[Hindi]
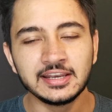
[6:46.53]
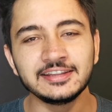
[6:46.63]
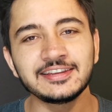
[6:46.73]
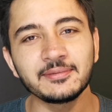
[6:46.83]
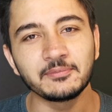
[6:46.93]

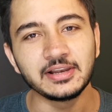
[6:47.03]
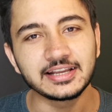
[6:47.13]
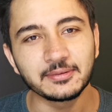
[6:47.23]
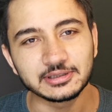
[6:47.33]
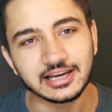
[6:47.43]
नीचे
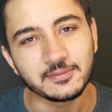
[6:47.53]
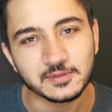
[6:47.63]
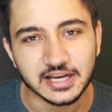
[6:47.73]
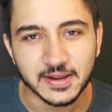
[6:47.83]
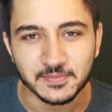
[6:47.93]
लिख के बताना
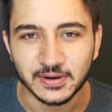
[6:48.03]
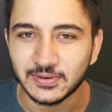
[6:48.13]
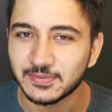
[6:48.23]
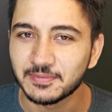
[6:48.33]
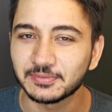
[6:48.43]
अपनी राय
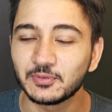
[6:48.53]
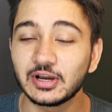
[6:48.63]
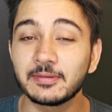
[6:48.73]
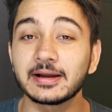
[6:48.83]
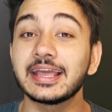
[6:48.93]
बिल्कुल भी मत
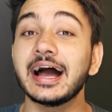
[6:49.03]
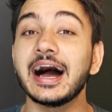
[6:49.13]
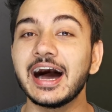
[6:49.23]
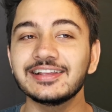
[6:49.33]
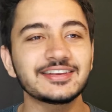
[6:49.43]
भूलना बाकी
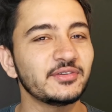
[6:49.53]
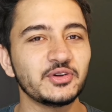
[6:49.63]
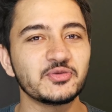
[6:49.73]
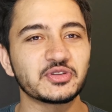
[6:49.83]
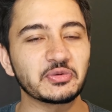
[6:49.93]
आज के
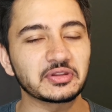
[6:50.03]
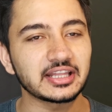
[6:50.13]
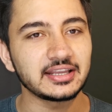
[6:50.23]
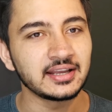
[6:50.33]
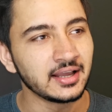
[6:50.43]
वीडियो में सिर्फ
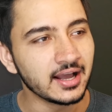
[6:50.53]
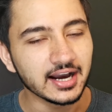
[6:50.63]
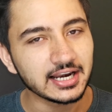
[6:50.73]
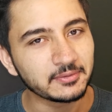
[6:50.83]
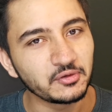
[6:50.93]
इतना ही है
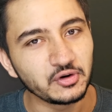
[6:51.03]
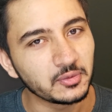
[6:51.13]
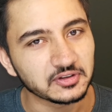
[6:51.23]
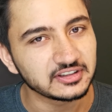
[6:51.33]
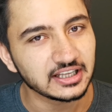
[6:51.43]
अगर आपको वीडियो
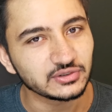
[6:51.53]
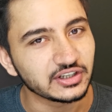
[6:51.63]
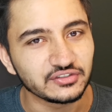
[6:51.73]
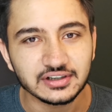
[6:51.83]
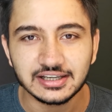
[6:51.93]
पसंद आया तो
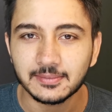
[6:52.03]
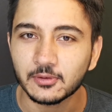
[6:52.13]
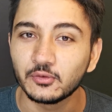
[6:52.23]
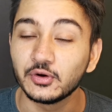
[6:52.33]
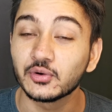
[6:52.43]
डेफिनेटली
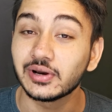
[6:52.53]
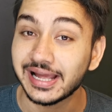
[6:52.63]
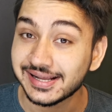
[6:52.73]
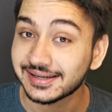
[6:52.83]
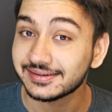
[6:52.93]
आपको वीडियो को
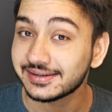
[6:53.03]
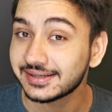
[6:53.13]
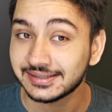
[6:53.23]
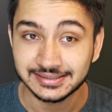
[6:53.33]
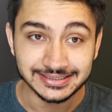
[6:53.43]
लाइक करना
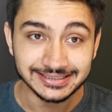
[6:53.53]
है